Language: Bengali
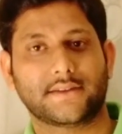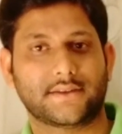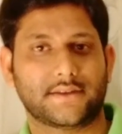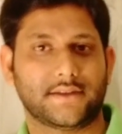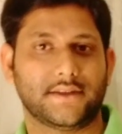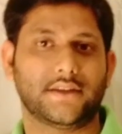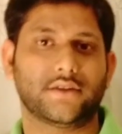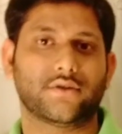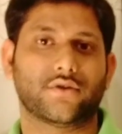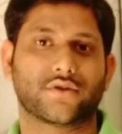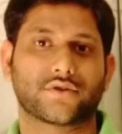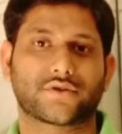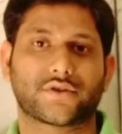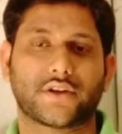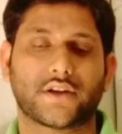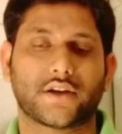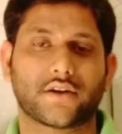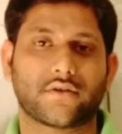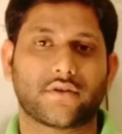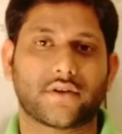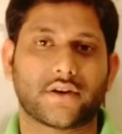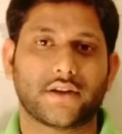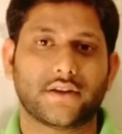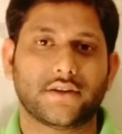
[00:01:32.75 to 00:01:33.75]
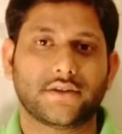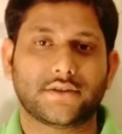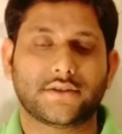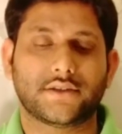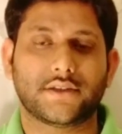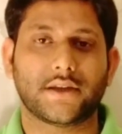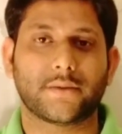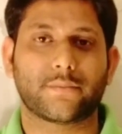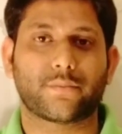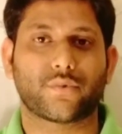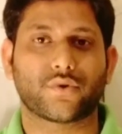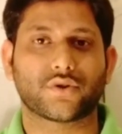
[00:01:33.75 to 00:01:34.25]
তিনি ঘোষণা করেন
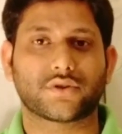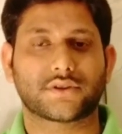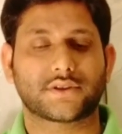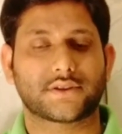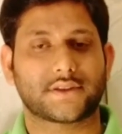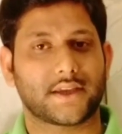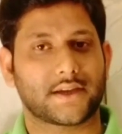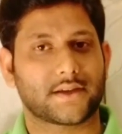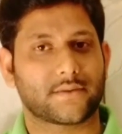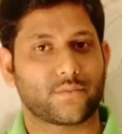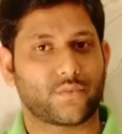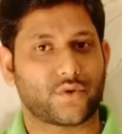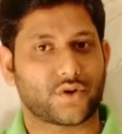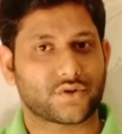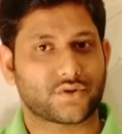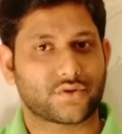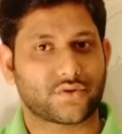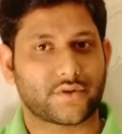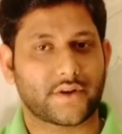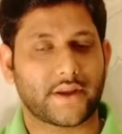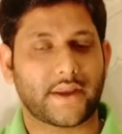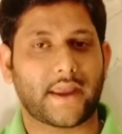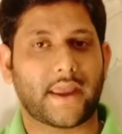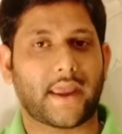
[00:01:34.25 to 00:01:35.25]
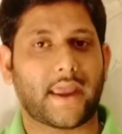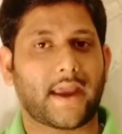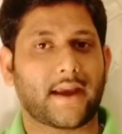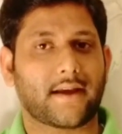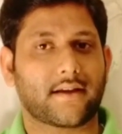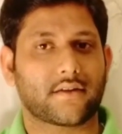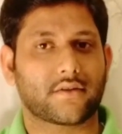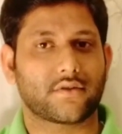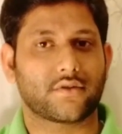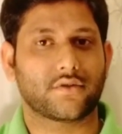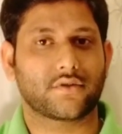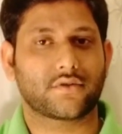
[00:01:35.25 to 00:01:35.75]
যে প্রত্যেক বছরে এক
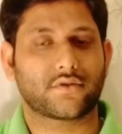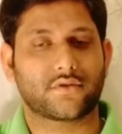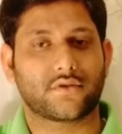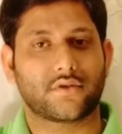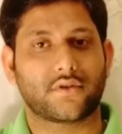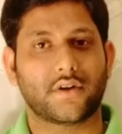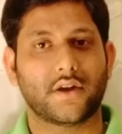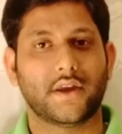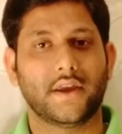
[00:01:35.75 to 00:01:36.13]
লক্ষ